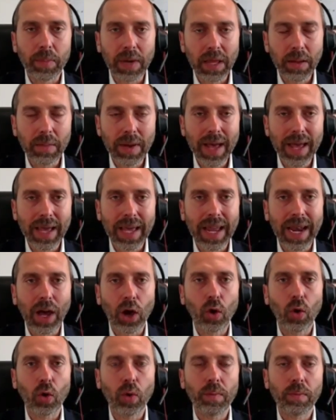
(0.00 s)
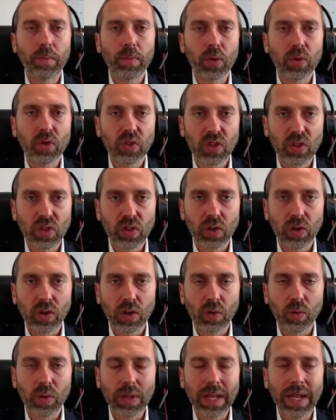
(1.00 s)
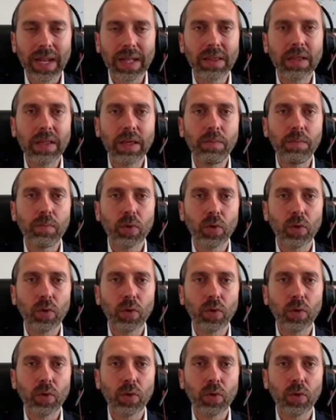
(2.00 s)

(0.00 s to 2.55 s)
La prima è che la composizione, quindi la